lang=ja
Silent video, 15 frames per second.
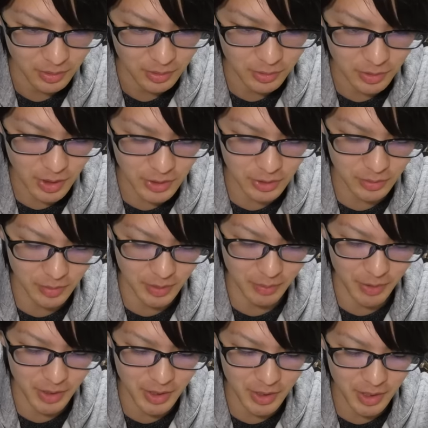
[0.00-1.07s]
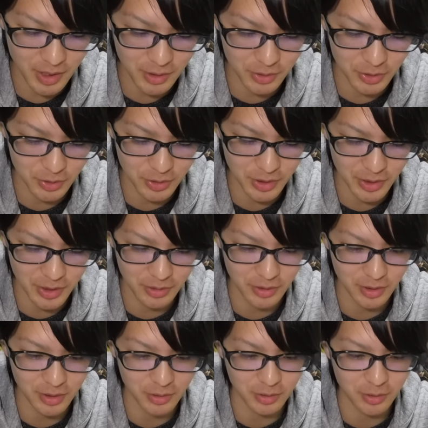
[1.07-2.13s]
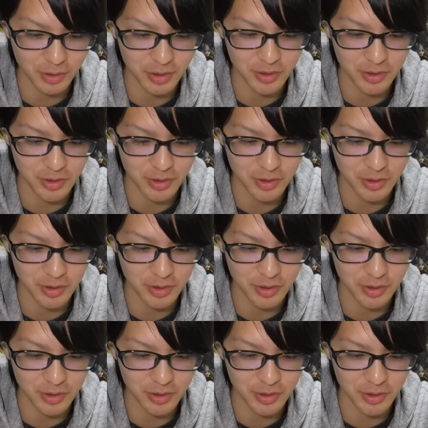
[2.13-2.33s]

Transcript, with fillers: ううわ、ちょっと待って、ベリーハード一人でいけるようになったの、これ